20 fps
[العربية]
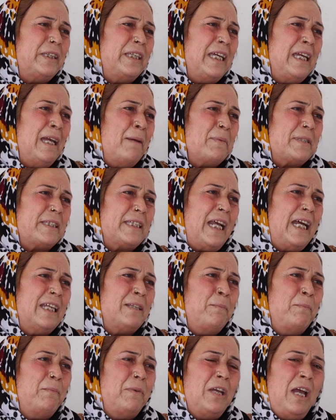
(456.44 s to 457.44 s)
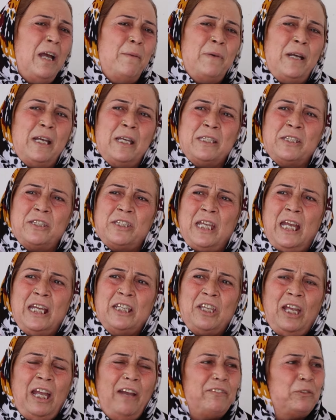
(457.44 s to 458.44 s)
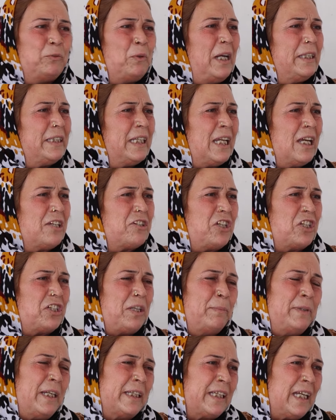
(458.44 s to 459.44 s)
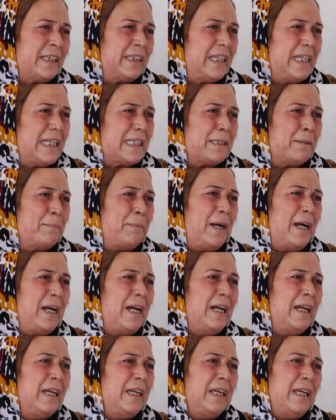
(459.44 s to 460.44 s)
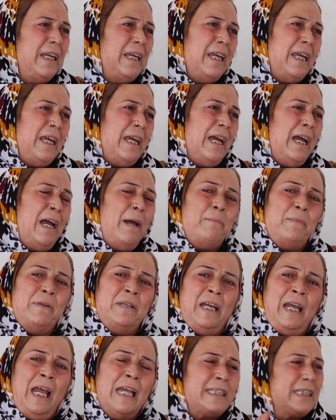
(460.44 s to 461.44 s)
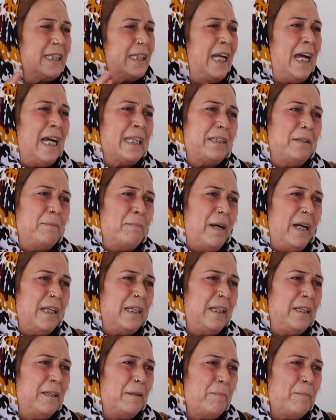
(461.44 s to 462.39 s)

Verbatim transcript: ودي ام ساعات اما ساعات حفت ما درا الشاشه مدرت كتني السبعه اما عصر دهات المالي